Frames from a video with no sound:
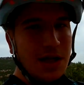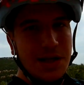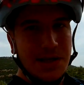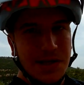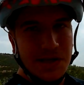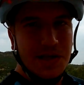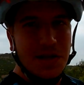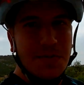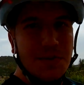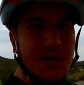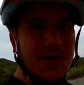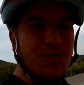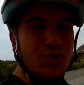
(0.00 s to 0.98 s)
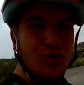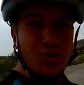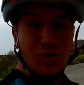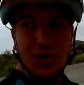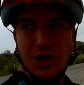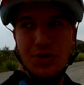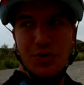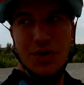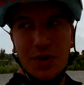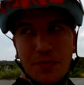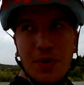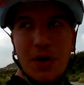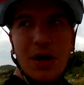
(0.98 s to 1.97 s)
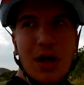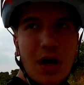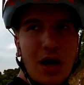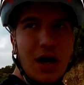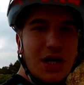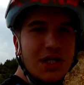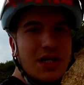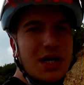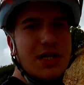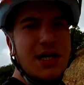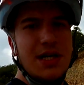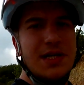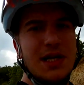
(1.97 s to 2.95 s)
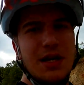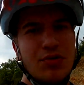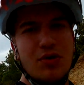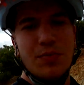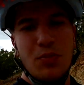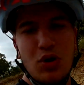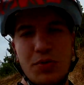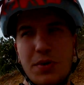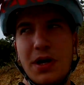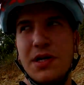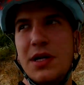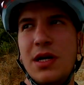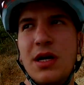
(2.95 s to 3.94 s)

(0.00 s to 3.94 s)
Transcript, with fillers: İzlediğiniz için hepinize çok teşekkür ederim. Aşklar Şahesi genel olarak böyle bir yer.